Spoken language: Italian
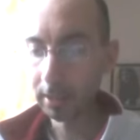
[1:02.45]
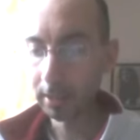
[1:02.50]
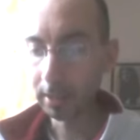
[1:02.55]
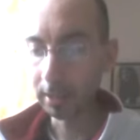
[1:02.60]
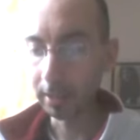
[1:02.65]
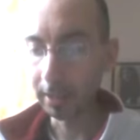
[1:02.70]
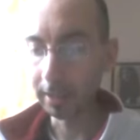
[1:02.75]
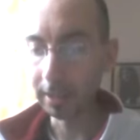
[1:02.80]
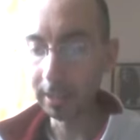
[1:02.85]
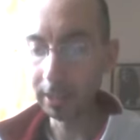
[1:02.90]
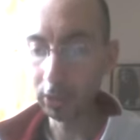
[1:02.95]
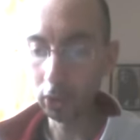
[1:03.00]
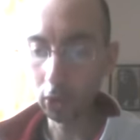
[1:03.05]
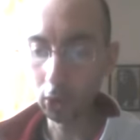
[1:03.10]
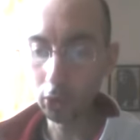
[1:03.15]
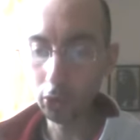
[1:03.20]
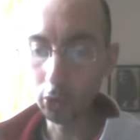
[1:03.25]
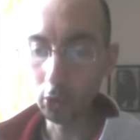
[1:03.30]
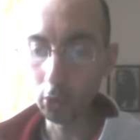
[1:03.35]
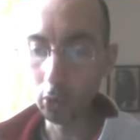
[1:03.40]
che dentro
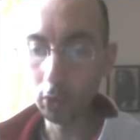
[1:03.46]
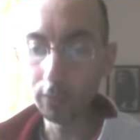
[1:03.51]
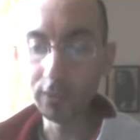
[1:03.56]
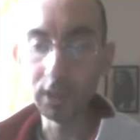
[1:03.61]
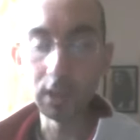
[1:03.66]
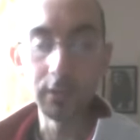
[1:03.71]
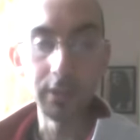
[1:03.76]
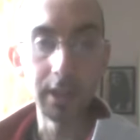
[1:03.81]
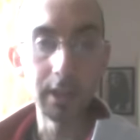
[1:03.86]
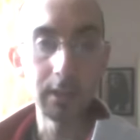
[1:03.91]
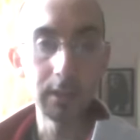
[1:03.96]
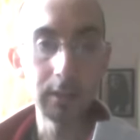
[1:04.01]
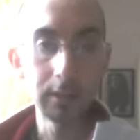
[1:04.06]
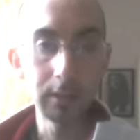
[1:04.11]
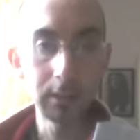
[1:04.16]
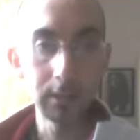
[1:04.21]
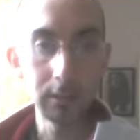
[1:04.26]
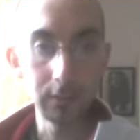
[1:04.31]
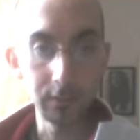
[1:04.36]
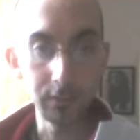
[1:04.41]
ognuno vive,
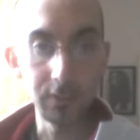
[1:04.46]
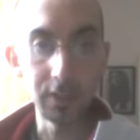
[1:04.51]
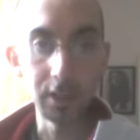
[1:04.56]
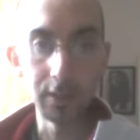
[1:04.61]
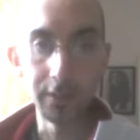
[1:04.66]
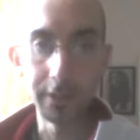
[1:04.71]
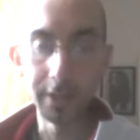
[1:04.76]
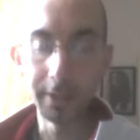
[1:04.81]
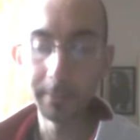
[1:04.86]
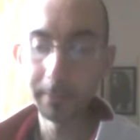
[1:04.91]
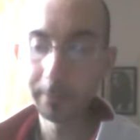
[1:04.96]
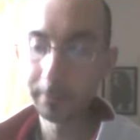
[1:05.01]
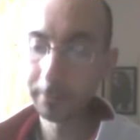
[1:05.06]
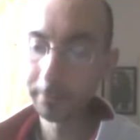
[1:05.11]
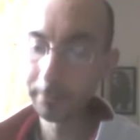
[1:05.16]
vive.